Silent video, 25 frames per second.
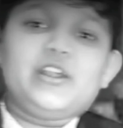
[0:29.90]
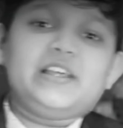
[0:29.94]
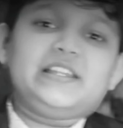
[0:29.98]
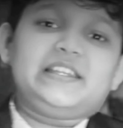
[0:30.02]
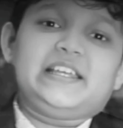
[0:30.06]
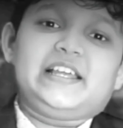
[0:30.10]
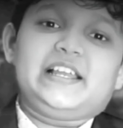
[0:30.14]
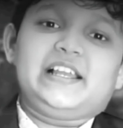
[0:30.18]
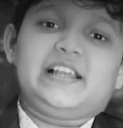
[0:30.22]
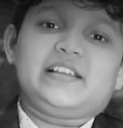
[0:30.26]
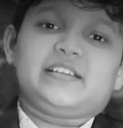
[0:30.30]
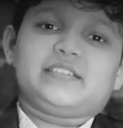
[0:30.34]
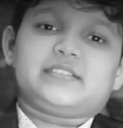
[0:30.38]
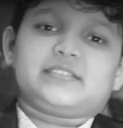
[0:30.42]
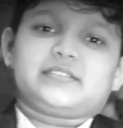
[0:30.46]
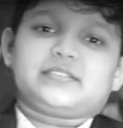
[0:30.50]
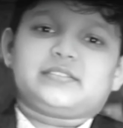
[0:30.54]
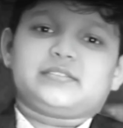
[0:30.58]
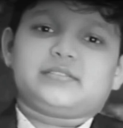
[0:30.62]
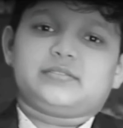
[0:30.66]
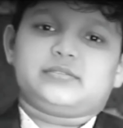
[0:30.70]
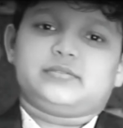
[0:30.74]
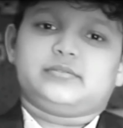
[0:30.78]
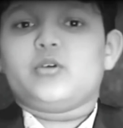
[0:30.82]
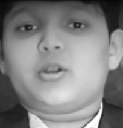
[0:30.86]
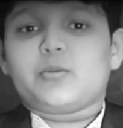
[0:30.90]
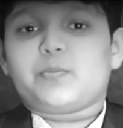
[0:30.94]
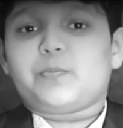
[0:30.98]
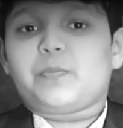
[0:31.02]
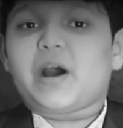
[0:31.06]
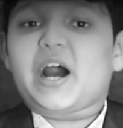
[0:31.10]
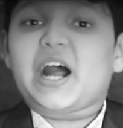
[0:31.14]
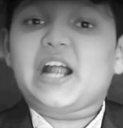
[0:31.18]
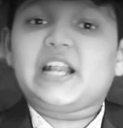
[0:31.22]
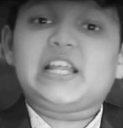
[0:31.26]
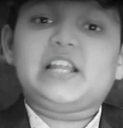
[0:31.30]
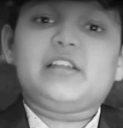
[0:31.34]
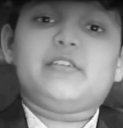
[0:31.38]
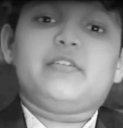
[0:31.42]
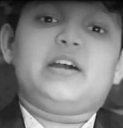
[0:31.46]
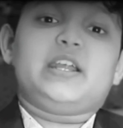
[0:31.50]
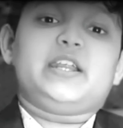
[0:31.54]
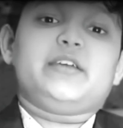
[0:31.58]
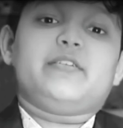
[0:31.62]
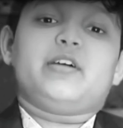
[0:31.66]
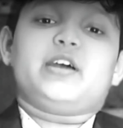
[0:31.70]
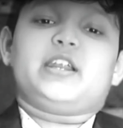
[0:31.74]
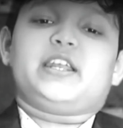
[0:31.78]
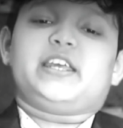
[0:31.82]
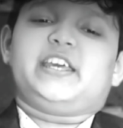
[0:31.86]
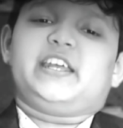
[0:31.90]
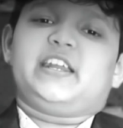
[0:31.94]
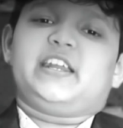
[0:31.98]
மௌலிதில் ஒரு பாடல் வரி